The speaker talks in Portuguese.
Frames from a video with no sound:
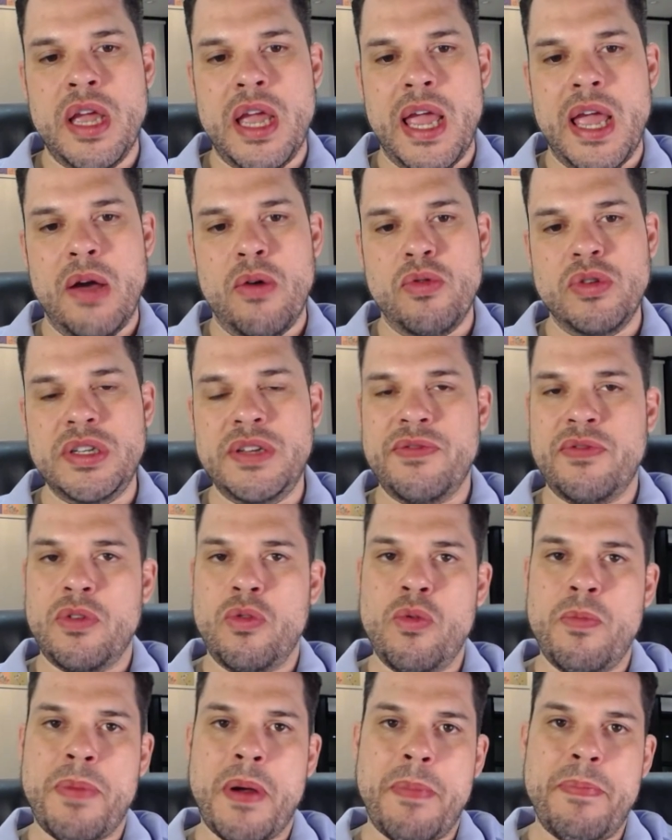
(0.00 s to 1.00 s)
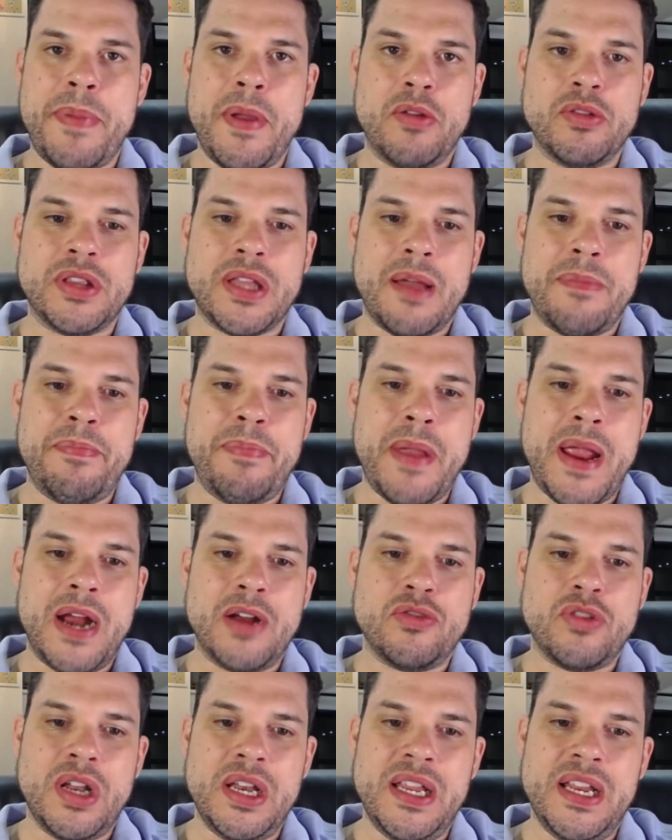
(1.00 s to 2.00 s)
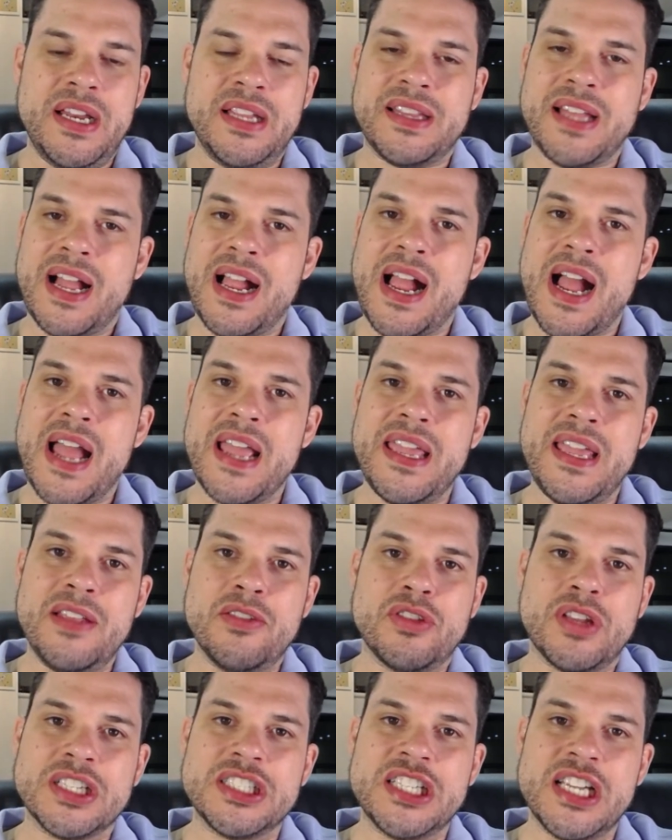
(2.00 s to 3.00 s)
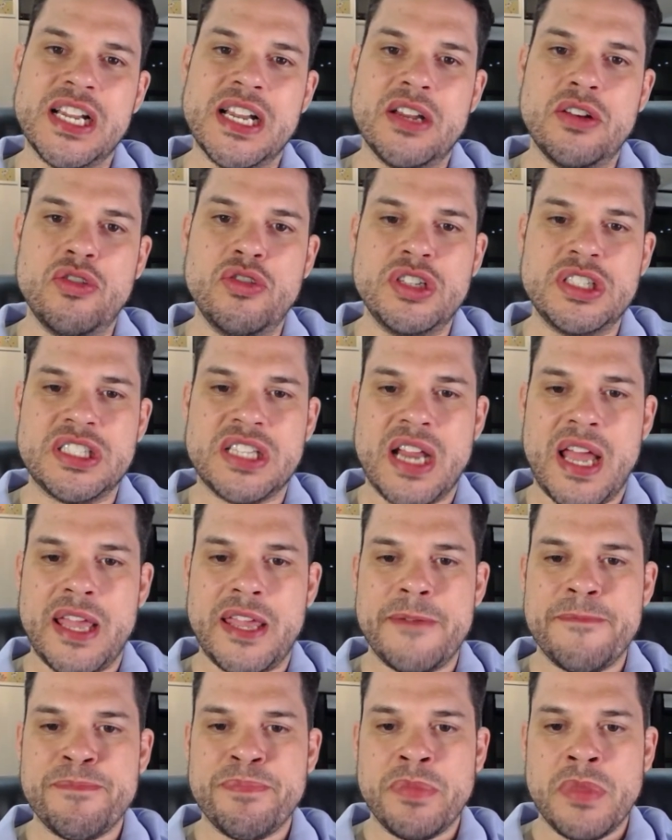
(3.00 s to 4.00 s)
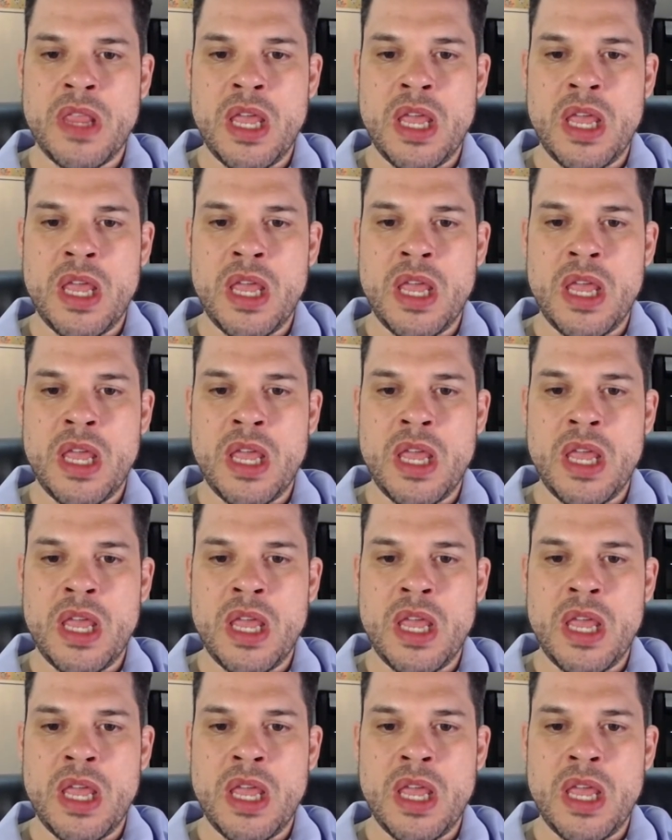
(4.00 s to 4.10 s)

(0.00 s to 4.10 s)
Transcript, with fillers: É onde o papel está perto ali, ele está caindo, está chegando no strike.